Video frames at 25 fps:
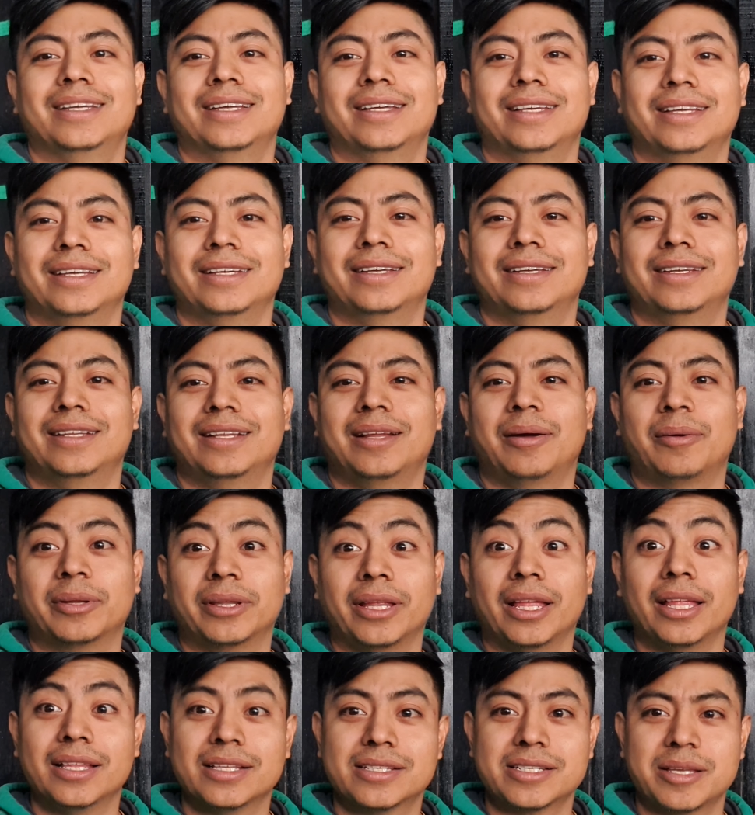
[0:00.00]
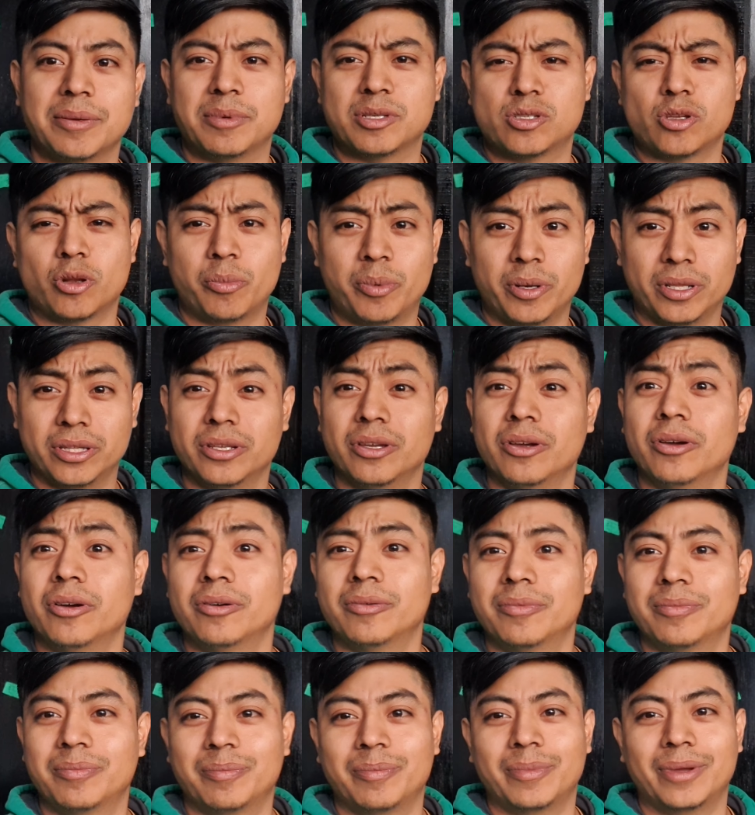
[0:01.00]
Eh, la verdad es que me
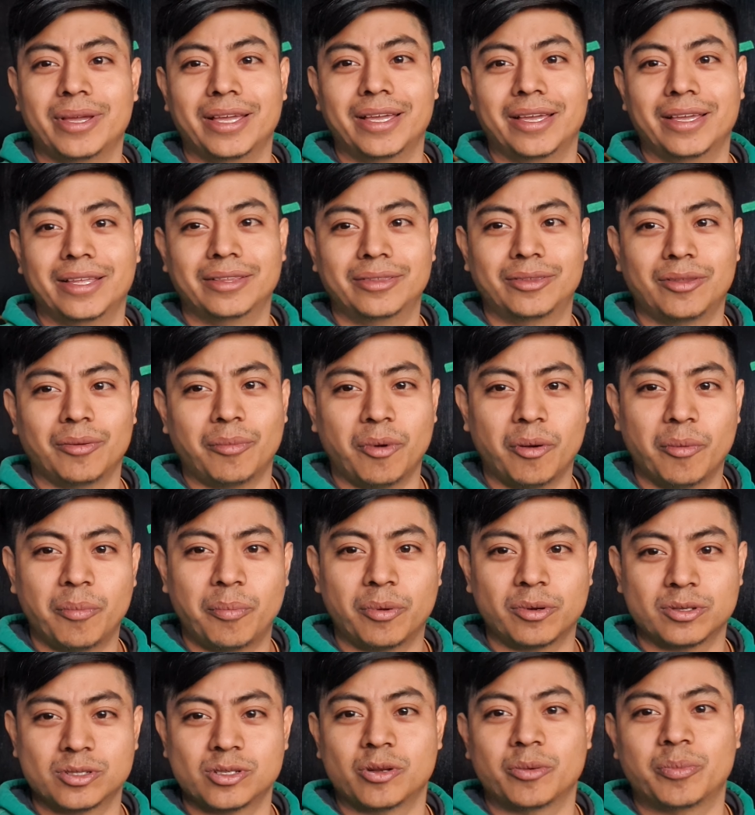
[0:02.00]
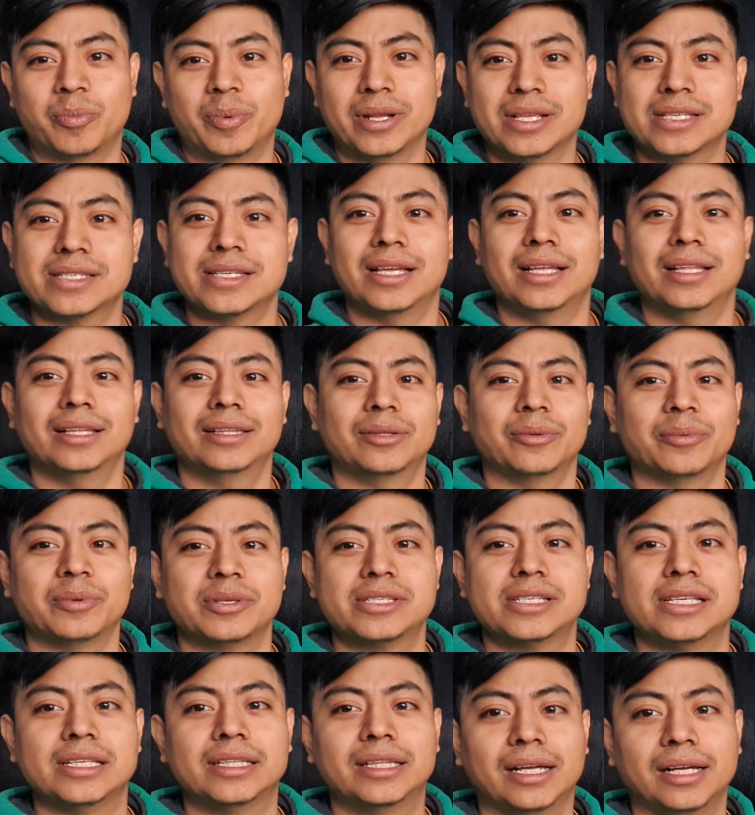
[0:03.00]
sorprendió, me tomó por sorpresa tu
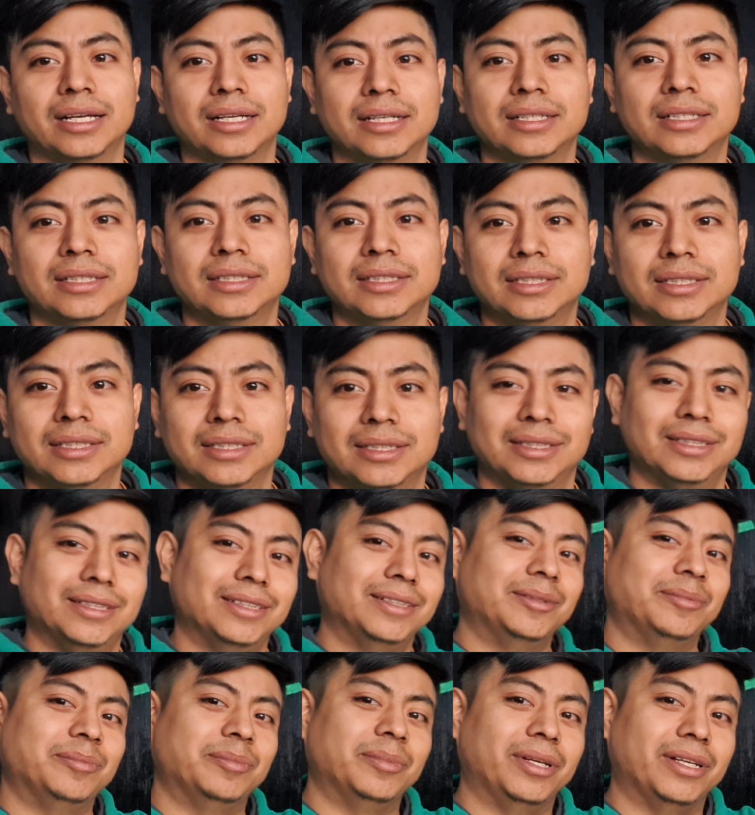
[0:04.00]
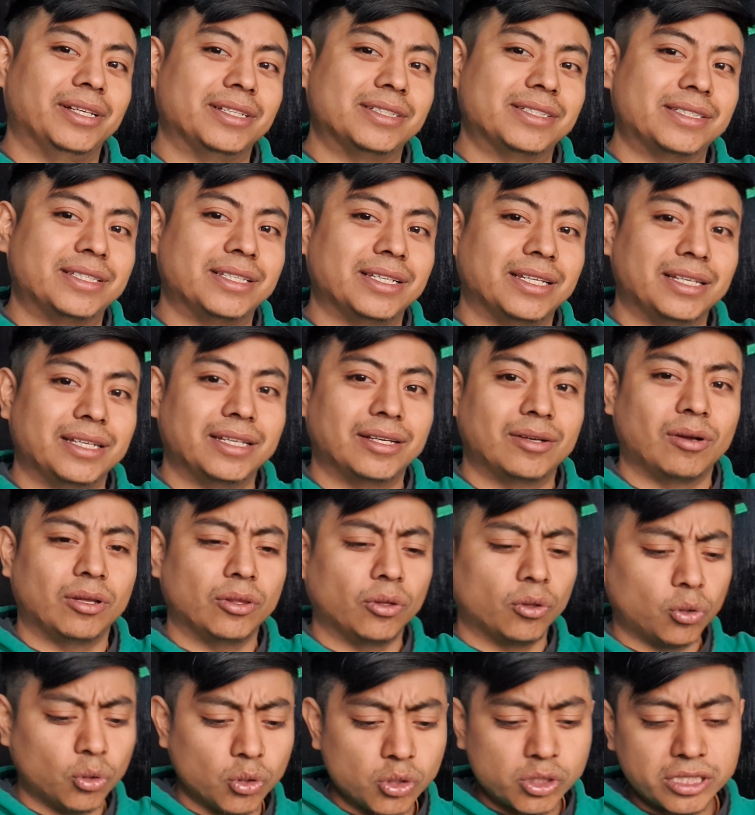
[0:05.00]
visita. Este,
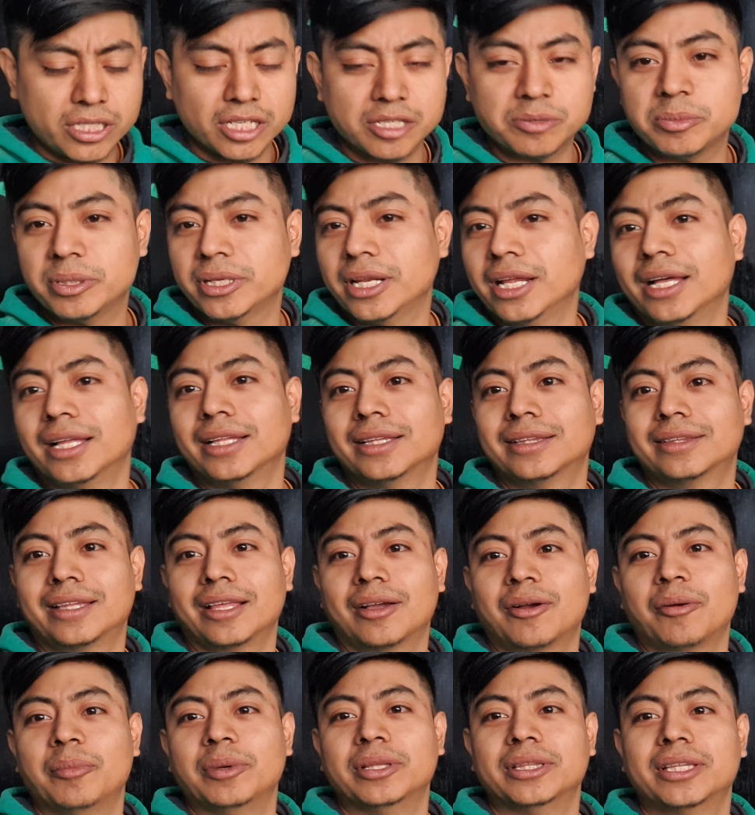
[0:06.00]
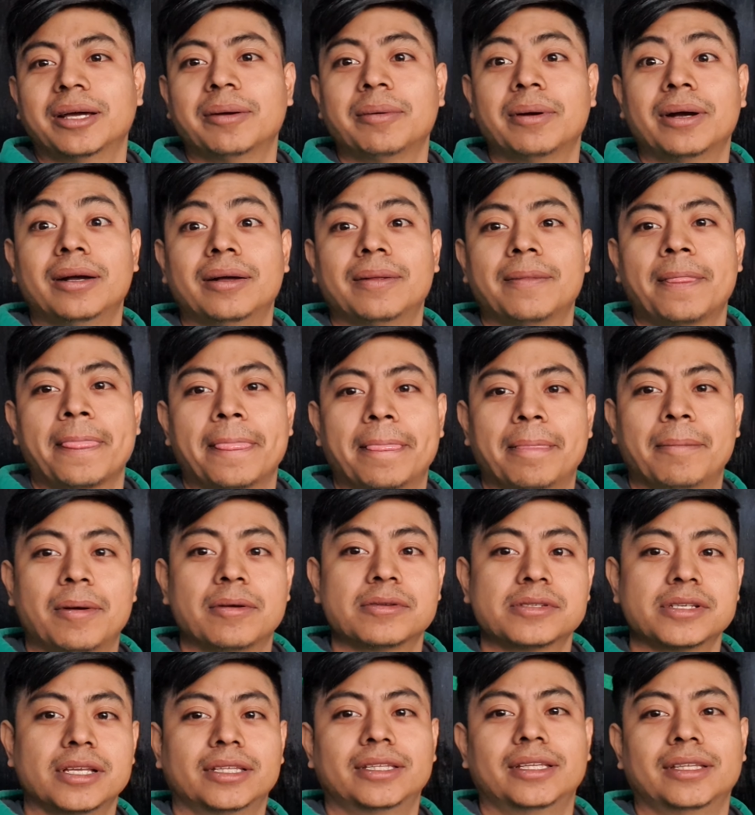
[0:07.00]
cuando gustes, mira, te comentaba,
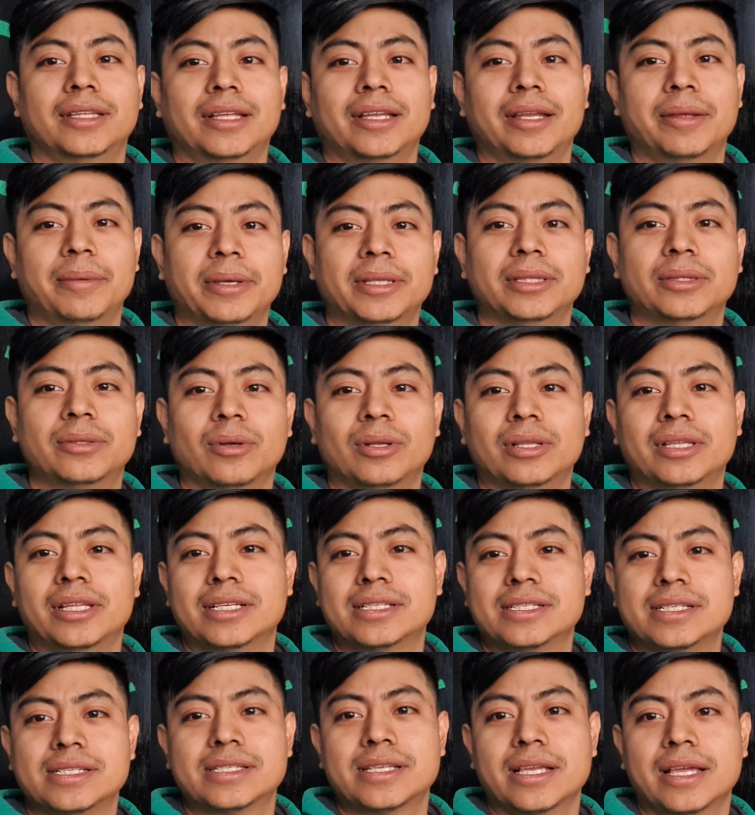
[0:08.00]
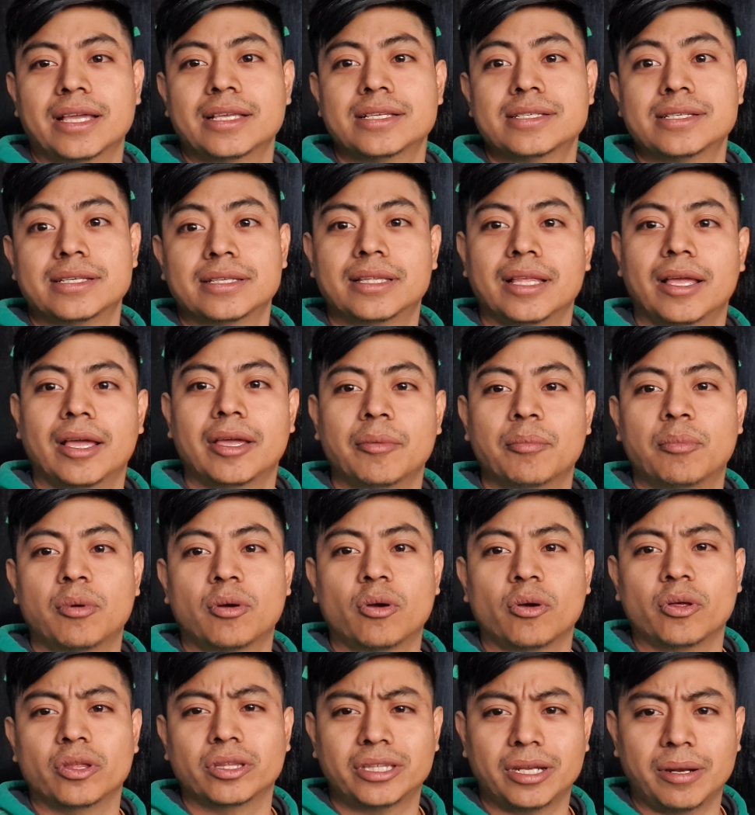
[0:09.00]
vamos a tener evento el 16 y te hay un
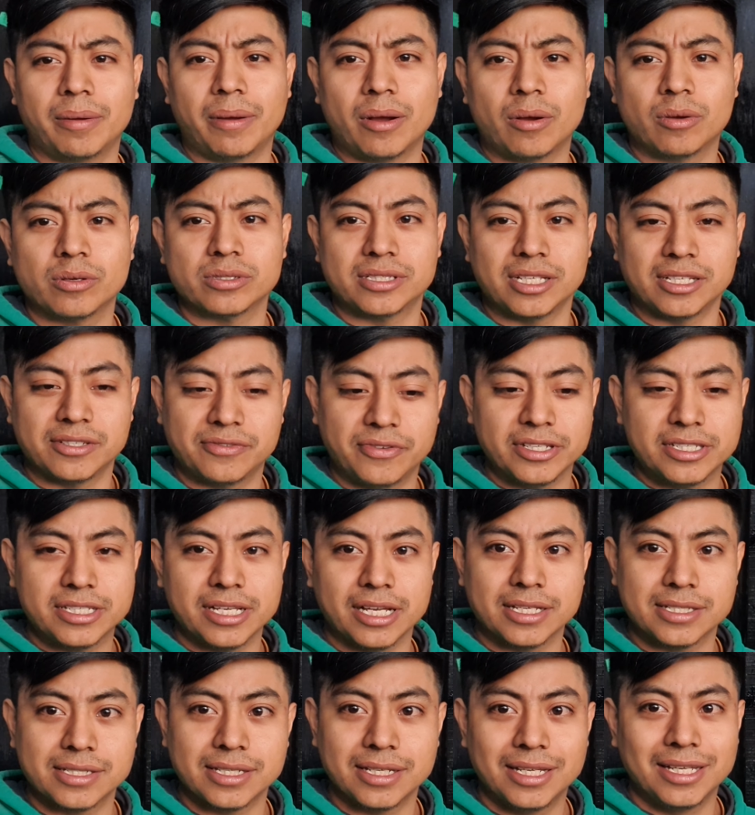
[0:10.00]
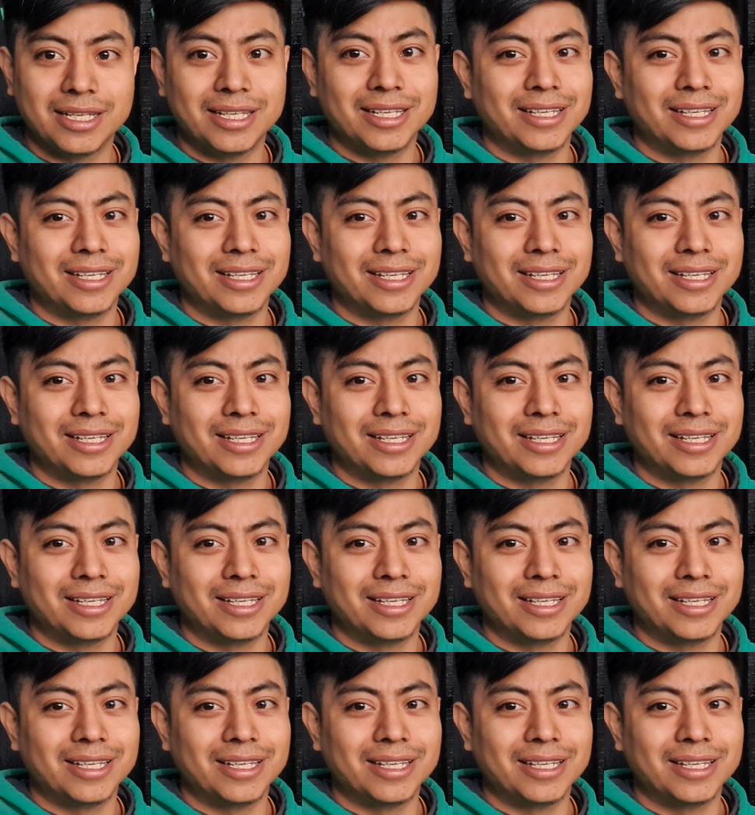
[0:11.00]
poco de trabajo estas fechas.